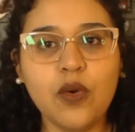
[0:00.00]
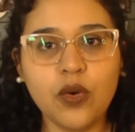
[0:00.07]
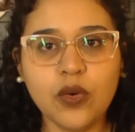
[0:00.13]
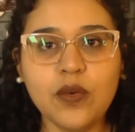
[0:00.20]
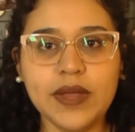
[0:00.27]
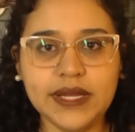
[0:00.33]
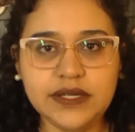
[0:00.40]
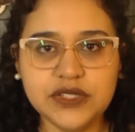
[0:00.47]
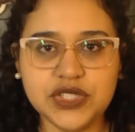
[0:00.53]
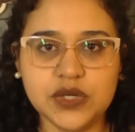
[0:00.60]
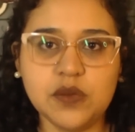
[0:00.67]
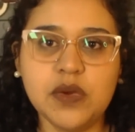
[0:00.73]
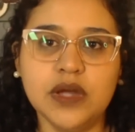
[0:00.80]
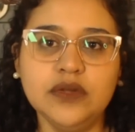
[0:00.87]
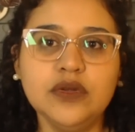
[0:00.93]
o Randy
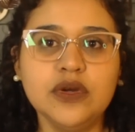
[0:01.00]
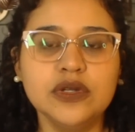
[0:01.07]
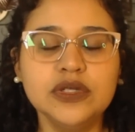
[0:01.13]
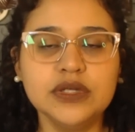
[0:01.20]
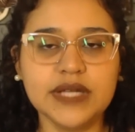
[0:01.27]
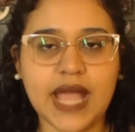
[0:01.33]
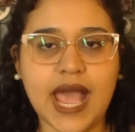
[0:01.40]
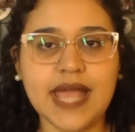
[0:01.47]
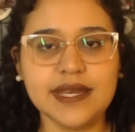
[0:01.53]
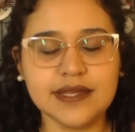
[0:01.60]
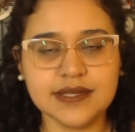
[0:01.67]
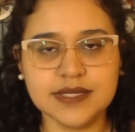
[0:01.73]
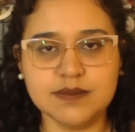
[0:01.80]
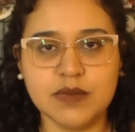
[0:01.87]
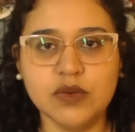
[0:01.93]
quando
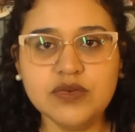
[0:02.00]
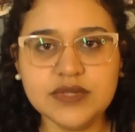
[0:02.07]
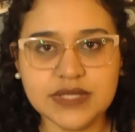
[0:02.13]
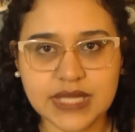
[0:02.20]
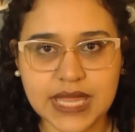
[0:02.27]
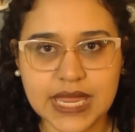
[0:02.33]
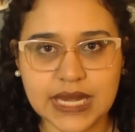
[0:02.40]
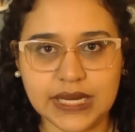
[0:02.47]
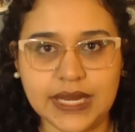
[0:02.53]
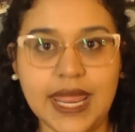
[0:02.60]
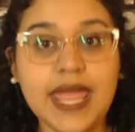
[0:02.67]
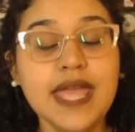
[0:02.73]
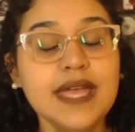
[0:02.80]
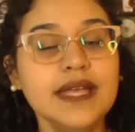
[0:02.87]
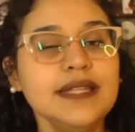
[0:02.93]
colocarem as mãos nele,
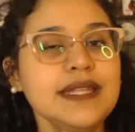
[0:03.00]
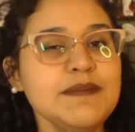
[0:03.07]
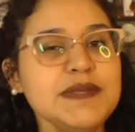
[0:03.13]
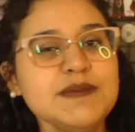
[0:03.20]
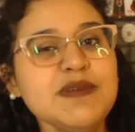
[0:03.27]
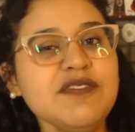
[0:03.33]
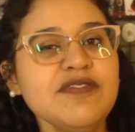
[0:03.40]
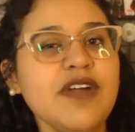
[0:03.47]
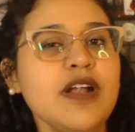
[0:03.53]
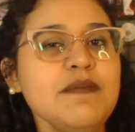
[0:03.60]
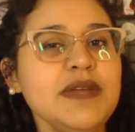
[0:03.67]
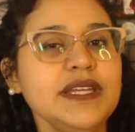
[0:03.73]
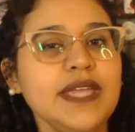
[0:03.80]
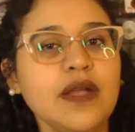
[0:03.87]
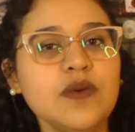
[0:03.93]
né? Da mesma
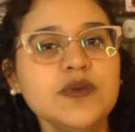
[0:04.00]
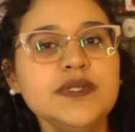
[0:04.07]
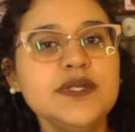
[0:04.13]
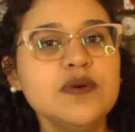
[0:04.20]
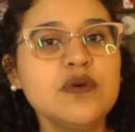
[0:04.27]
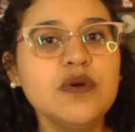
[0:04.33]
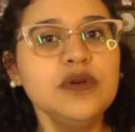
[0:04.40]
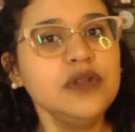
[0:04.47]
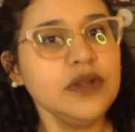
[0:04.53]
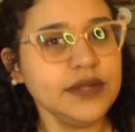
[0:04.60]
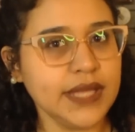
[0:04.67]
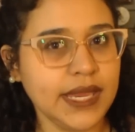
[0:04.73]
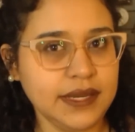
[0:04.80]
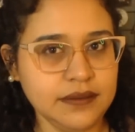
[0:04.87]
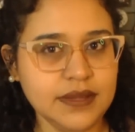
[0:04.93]
forma que aconteceu com o
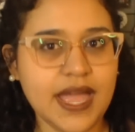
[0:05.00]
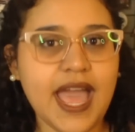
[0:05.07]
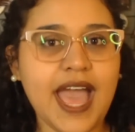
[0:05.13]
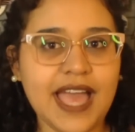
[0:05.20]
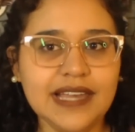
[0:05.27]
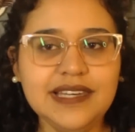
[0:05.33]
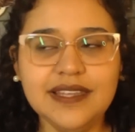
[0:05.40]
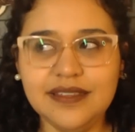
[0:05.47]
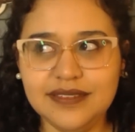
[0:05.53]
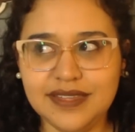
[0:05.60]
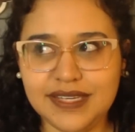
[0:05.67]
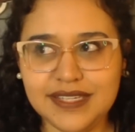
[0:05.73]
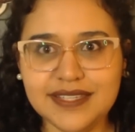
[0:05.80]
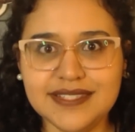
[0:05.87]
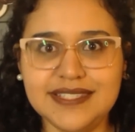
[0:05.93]
Logan. A
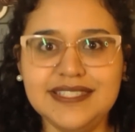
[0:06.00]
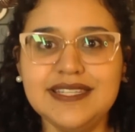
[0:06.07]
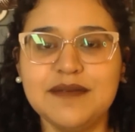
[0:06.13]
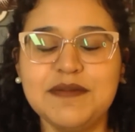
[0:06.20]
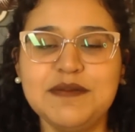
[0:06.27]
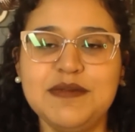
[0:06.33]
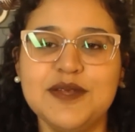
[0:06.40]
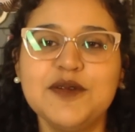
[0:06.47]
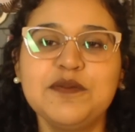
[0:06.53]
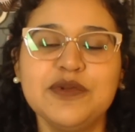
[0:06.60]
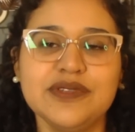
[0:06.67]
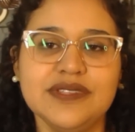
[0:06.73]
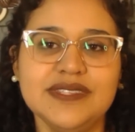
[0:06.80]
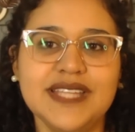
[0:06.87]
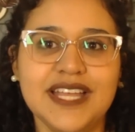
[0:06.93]
Leandrinha, assim, na primeira
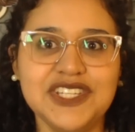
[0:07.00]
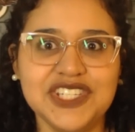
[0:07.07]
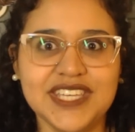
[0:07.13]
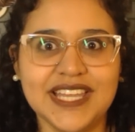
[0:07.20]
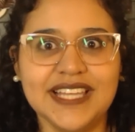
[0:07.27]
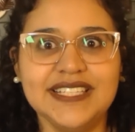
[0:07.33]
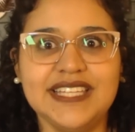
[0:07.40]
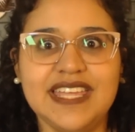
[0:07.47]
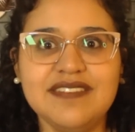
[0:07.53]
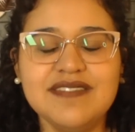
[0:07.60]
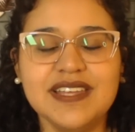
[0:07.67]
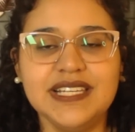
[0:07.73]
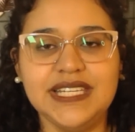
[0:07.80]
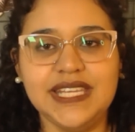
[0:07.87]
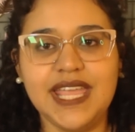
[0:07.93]
oportunidade que ela
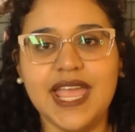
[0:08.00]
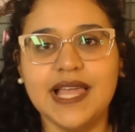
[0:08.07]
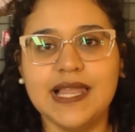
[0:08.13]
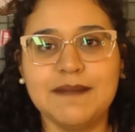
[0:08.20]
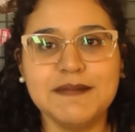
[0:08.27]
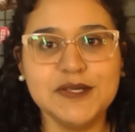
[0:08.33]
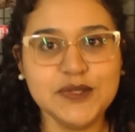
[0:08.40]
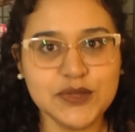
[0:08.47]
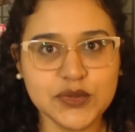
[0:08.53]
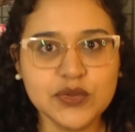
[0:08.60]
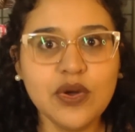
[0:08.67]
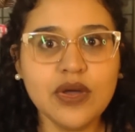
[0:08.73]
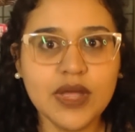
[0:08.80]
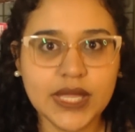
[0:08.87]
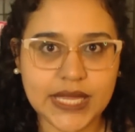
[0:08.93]
teve ali, ela
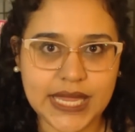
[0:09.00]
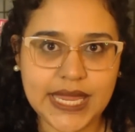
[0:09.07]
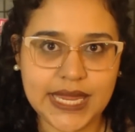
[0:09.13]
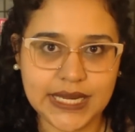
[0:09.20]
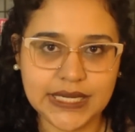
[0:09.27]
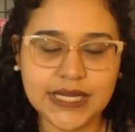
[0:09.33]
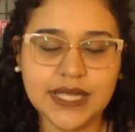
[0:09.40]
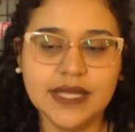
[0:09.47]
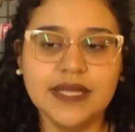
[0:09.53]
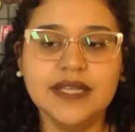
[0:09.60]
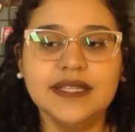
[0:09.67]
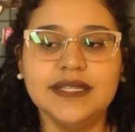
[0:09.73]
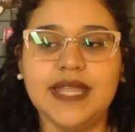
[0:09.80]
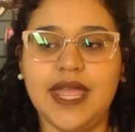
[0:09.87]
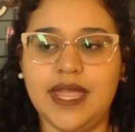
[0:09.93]
amansou ele,
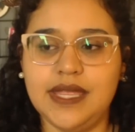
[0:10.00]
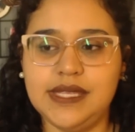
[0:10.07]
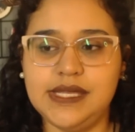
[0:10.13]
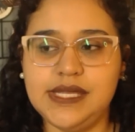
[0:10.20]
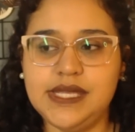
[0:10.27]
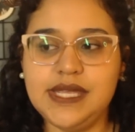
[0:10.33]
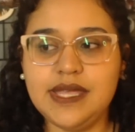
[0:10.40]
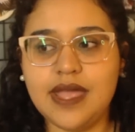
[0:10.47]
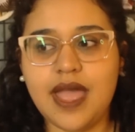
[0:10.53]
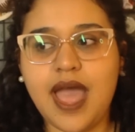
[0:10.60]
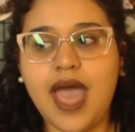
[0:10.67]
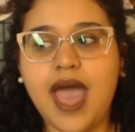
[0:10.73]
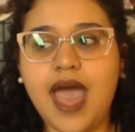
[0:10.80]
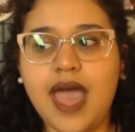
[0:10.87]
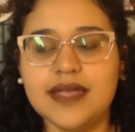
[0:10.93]
né? E
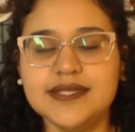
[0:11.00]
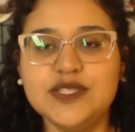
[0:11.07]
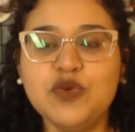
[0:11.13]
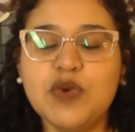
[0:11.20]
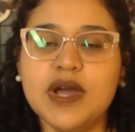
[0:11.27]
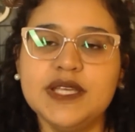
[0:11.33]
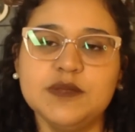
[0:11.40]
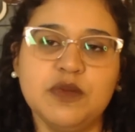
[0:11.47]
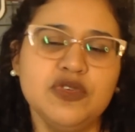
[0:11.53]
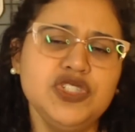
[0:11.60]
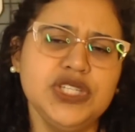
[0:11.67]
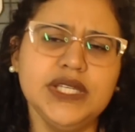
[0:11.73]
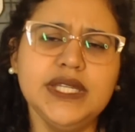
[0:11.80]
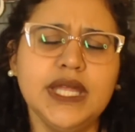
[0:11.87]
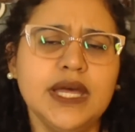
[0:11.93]
a Siwa
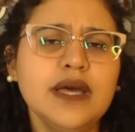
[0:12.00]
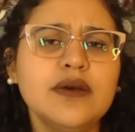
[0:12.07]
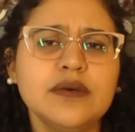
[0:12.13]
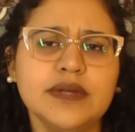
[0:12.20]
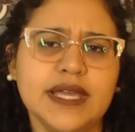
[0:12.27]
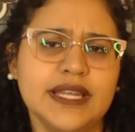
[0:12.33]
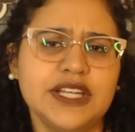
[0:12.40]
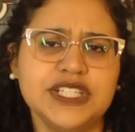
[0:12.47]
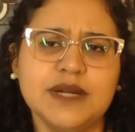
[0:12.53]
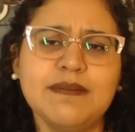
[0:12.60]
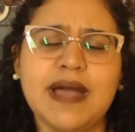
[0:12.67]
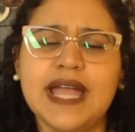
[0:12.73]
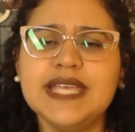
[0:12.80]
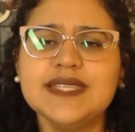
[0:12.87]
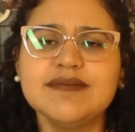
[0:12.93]
responde que não, que ela
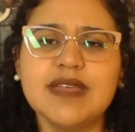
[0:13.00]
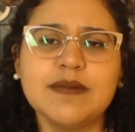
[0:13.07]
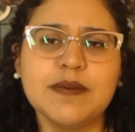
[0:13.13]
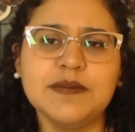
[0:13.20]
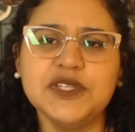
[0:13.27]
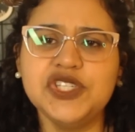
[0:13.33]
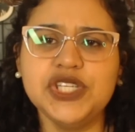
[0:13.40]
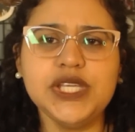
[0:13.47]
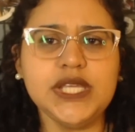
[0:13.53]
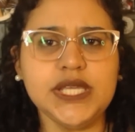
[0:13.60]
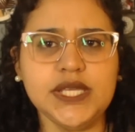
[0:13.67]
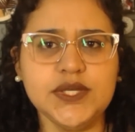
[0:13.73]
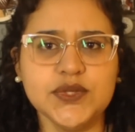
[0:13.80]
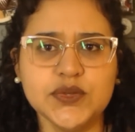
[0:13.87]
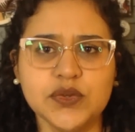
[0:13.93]
jamais vai permitir
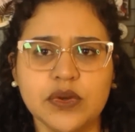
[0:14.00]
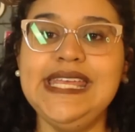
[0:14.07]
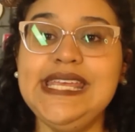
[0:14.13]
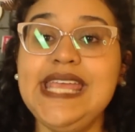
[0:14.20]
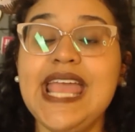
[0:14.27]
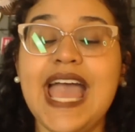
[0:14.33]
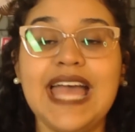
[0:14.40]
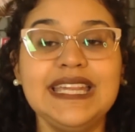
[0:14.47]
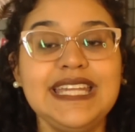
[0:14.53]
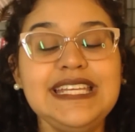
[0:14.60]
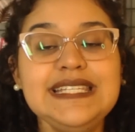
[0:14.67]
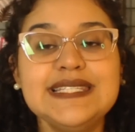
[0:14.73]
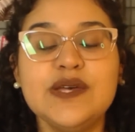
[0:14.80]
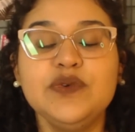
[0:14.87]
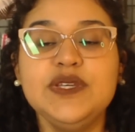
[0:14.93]
isso. E
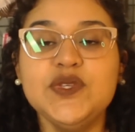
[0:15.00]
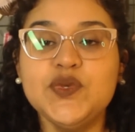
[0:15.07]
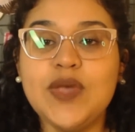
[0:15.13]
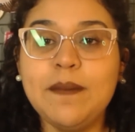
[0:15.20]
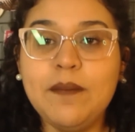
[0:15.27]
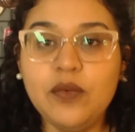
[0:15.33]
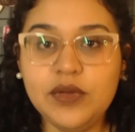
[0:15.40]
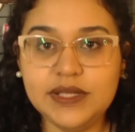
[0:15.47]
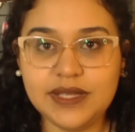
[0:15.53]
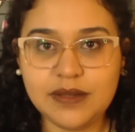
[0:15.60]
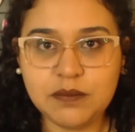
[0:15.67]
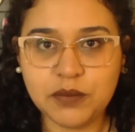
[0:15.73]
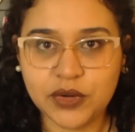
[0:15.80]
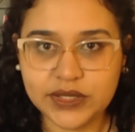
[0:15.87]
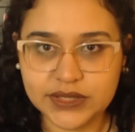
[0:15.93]
atenção que isso é muito
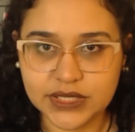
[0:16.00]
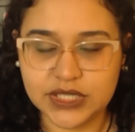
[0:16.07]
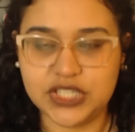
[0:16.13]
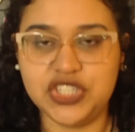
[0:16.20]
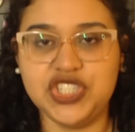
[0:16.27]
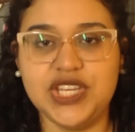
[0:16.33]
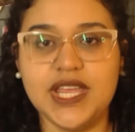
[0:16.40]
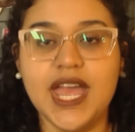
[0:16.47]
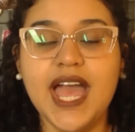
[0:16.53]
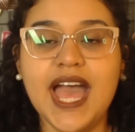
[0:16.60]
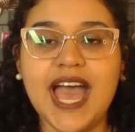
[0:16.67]
importante.